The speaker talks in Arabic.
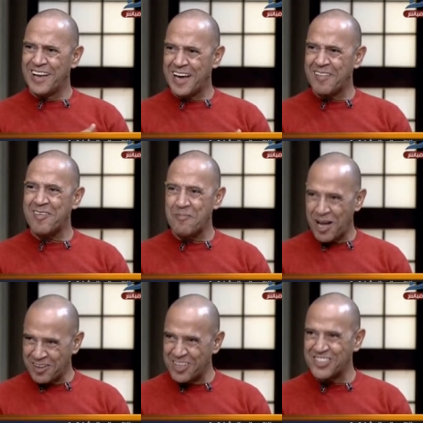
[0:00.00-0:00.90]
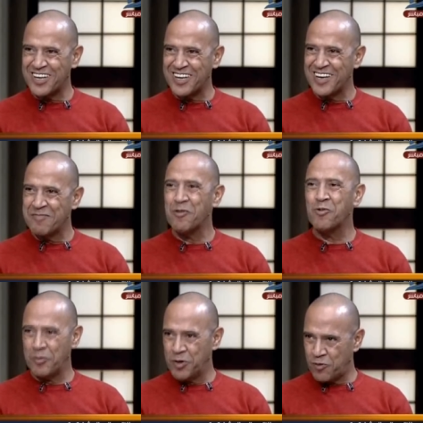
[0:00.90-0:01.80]
لغايه 17
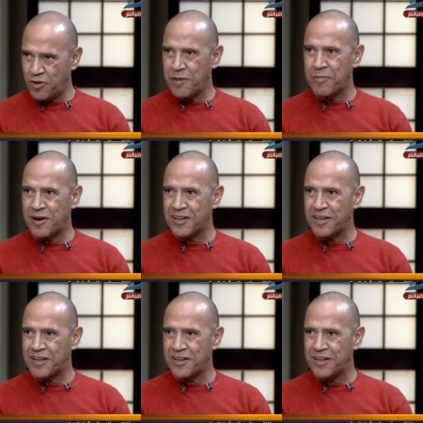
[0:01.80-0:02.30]
الموضوع بيثار مره